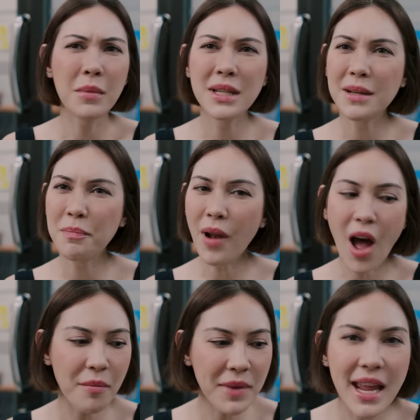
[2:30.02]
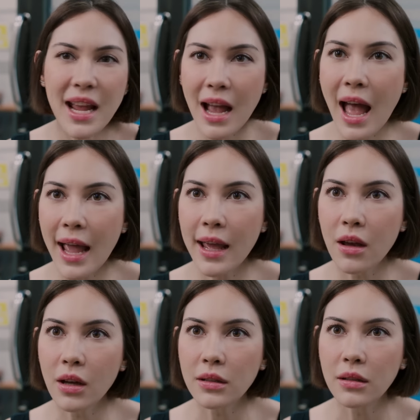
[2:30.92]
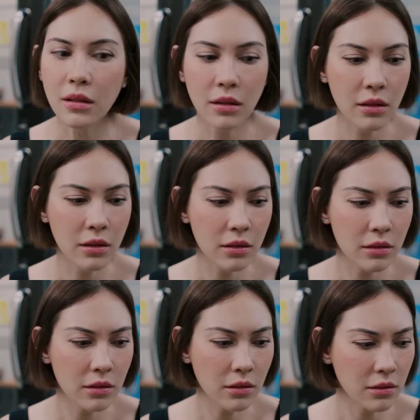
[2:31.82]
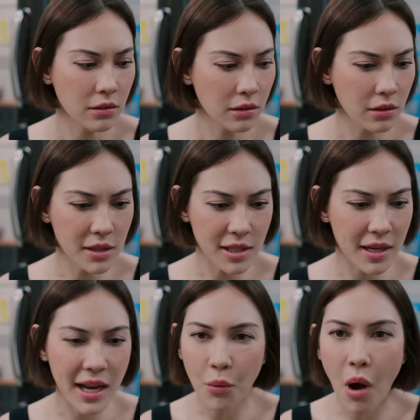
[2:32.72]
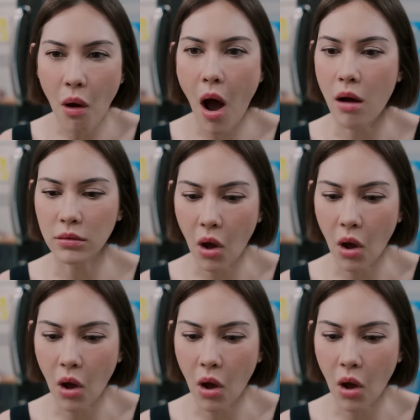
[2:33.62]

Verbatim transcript: มันจะปลอมได้ยังไงก็ก็ฉันดิวเอาของ